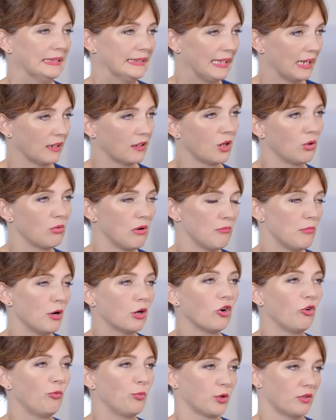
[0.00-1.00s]
tak
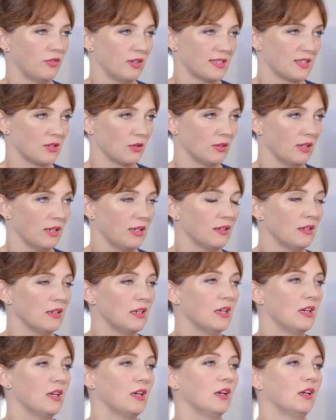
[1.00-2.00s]
głęboko wprowadzone,
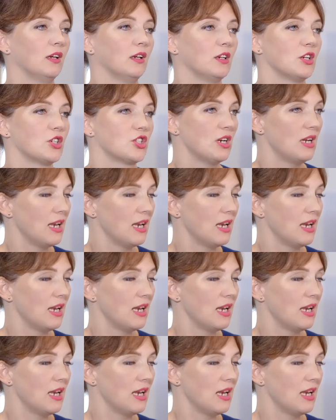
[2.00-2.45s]
że